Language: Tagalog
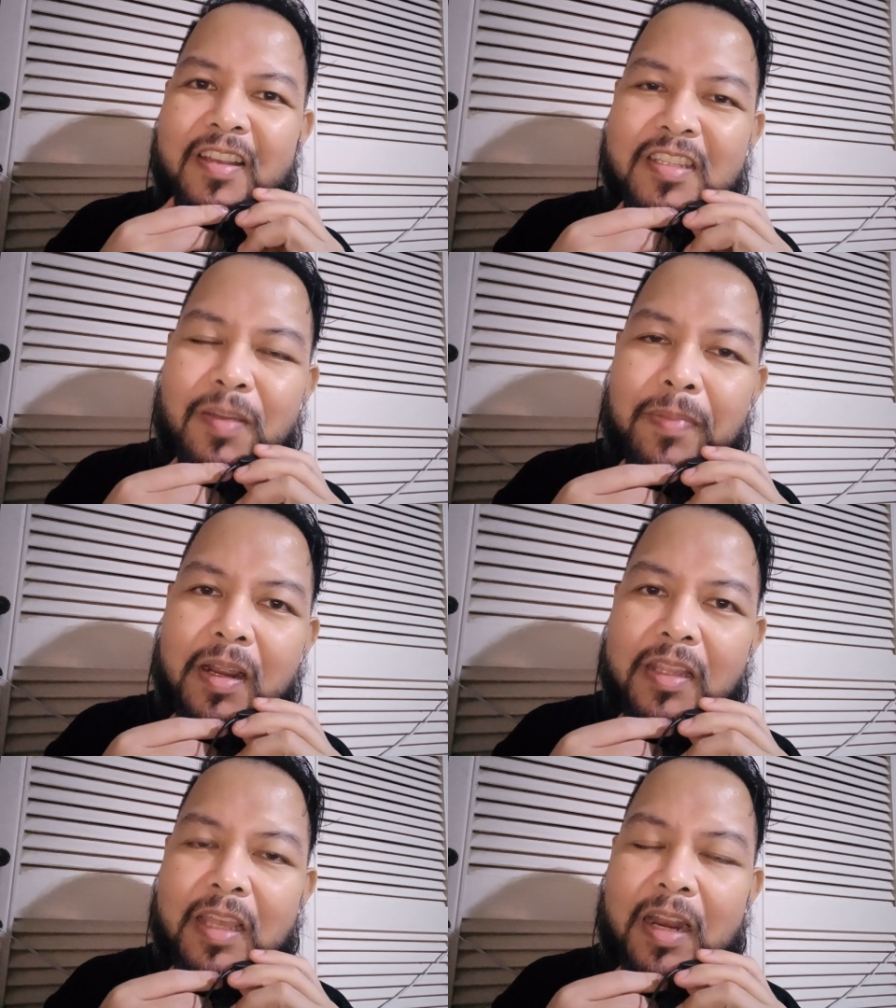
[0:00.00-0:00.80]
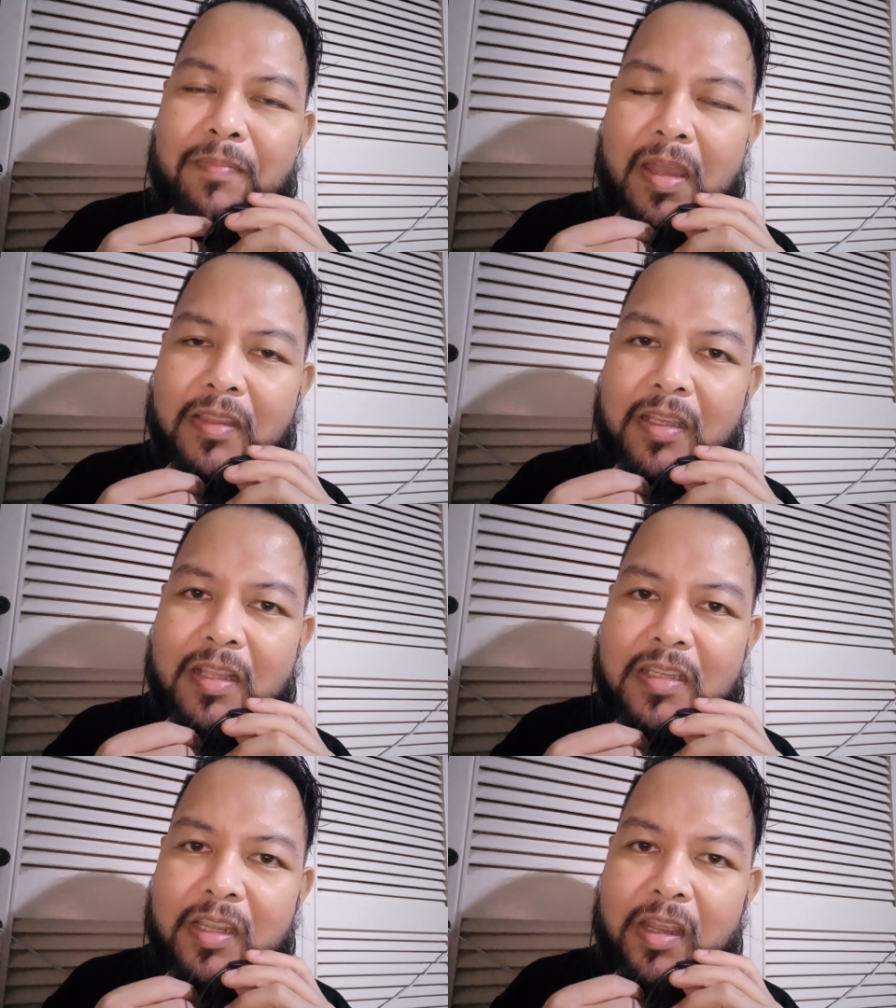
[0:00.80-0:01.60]
sapagkat alam natin
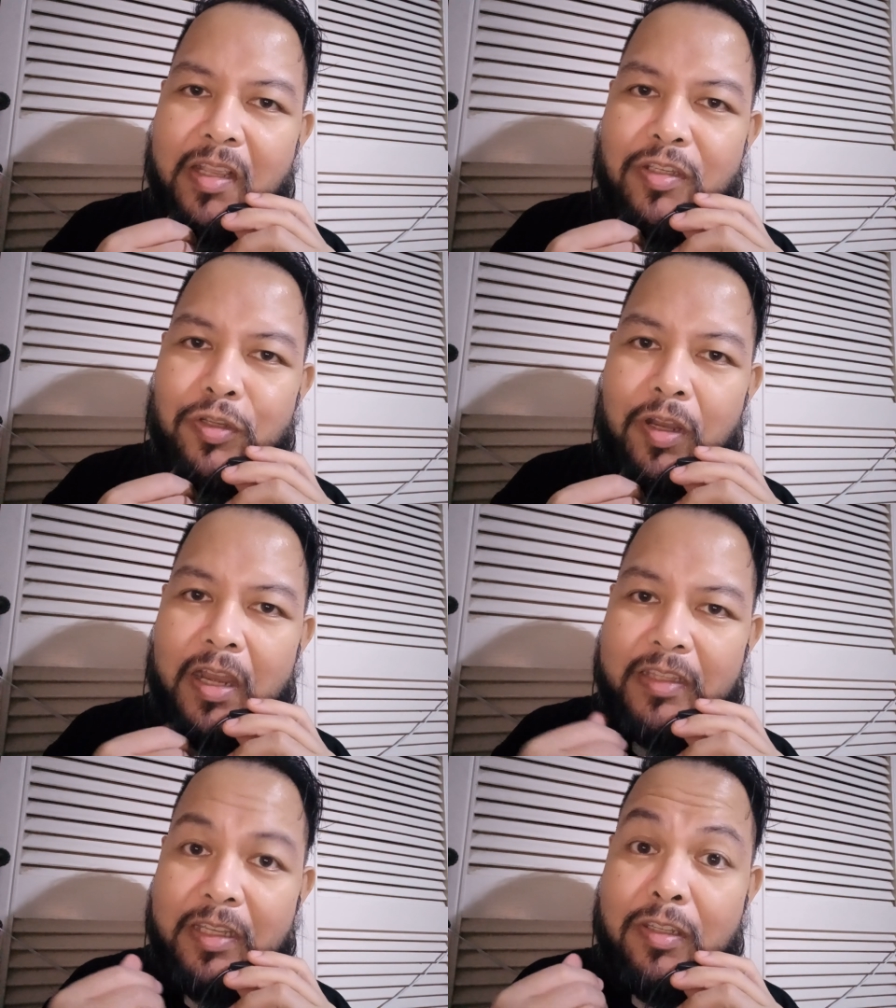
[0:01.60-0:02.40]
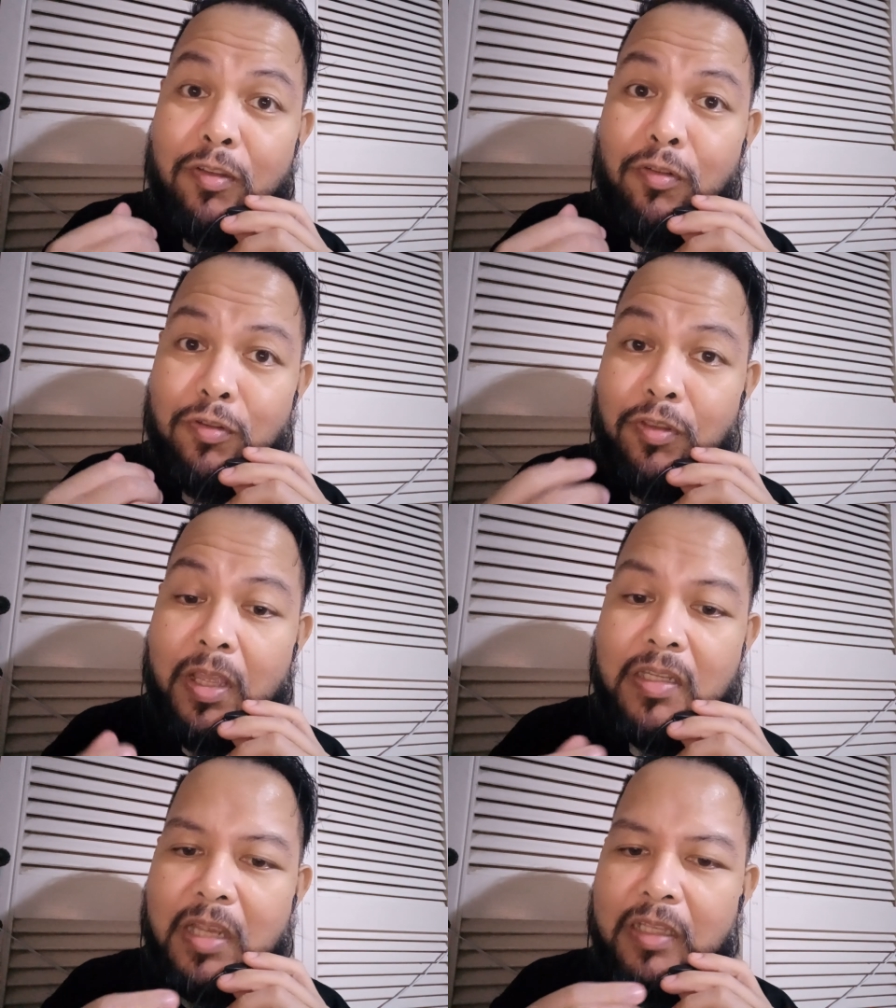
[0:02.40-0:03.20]
na si Kristo ang ating
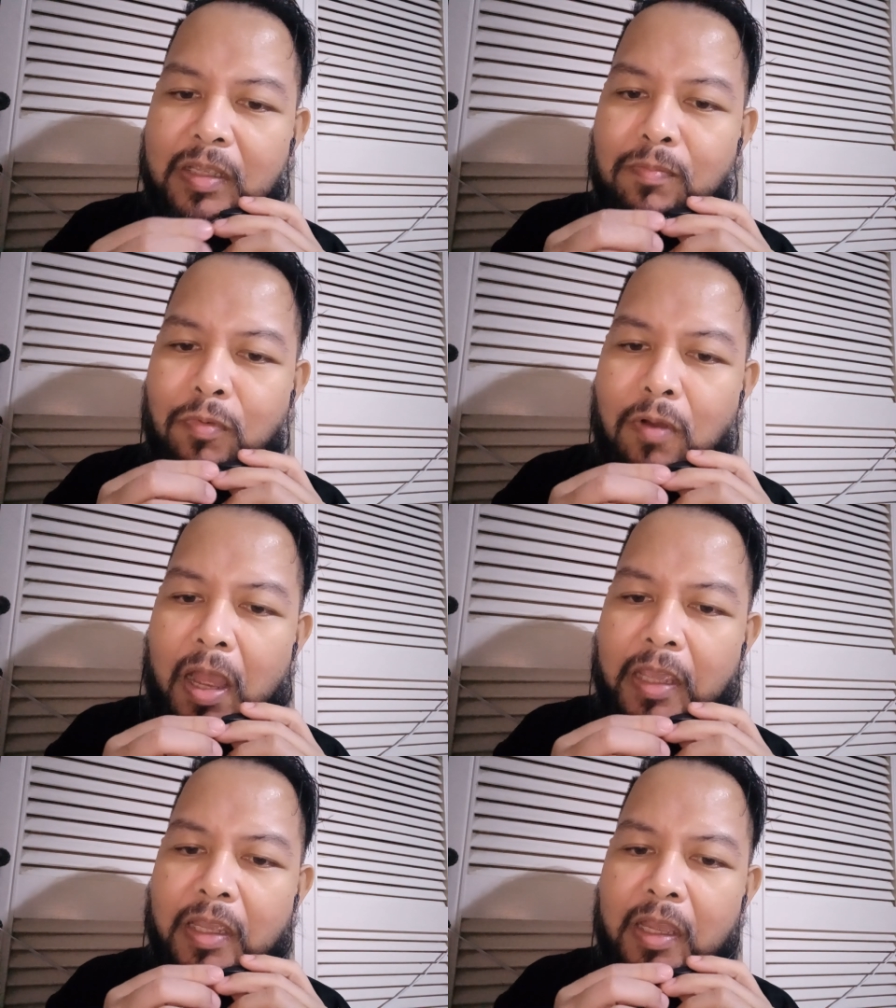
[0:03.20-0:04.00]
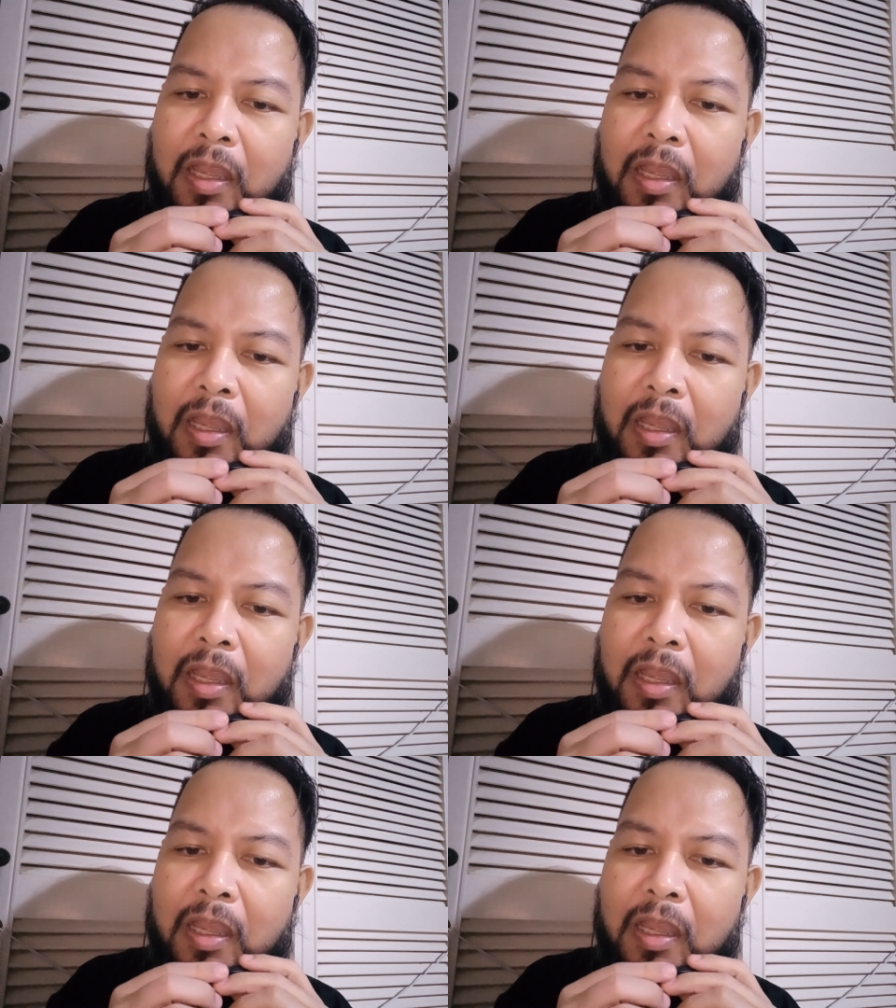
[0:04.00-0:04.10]
sinusundan sa ating buhay